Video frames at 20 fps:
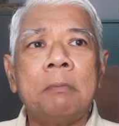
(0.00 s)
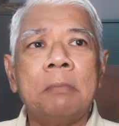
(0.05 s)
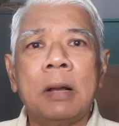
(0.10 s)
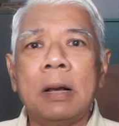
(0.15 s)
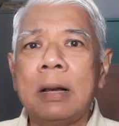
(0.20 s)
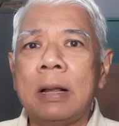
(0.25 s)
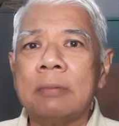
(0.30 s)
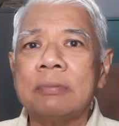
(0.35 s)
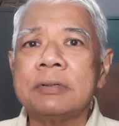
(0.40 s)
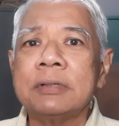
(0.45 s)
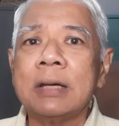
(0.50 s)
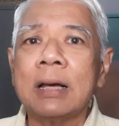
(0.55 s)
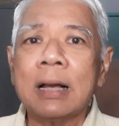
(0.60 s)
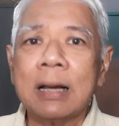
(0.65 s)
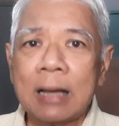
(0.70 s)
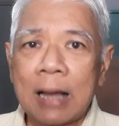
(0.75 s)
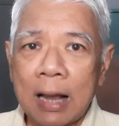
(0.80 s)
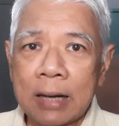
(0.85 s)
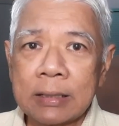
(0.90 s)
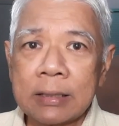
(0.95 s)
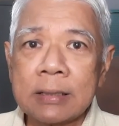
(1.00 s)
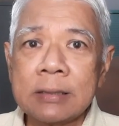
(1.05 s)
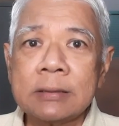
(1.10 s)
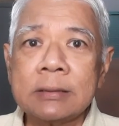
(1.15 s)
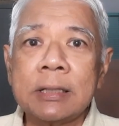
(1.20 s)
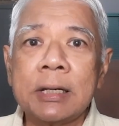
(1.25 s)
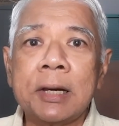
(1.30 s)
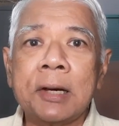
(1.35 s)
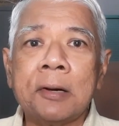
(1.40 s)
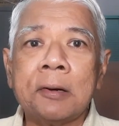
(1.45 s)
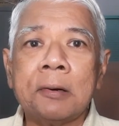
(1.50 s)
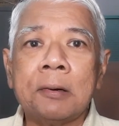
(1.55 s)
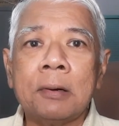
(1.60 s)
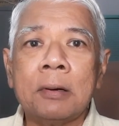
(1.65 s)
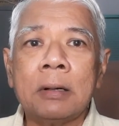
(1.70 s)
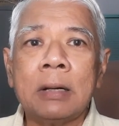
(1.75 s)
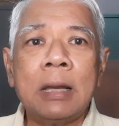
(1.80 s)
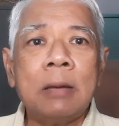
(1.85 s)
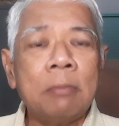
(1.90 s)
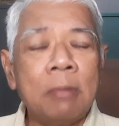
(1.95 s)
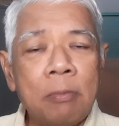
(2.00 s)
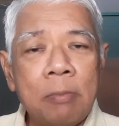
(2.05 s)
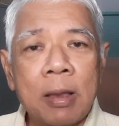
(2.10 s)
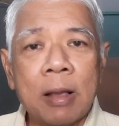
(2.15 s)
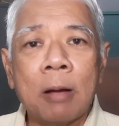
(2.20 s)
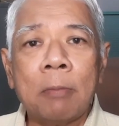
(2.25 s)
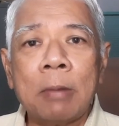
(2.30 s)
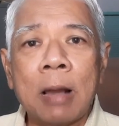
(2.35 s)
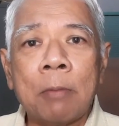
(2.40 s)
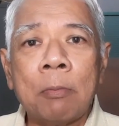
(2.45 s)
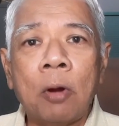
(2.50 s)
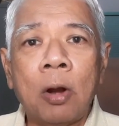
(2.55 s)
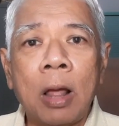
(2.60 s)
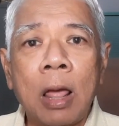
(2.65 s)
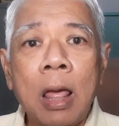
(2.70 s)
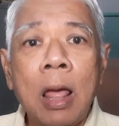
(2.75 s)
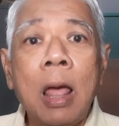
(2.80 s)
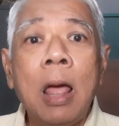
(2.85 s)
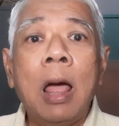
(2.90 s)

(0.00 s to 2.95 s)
เหมือนกับเสือกระดาษจริงๆที่ไม่มีกำลังเพราะอะไร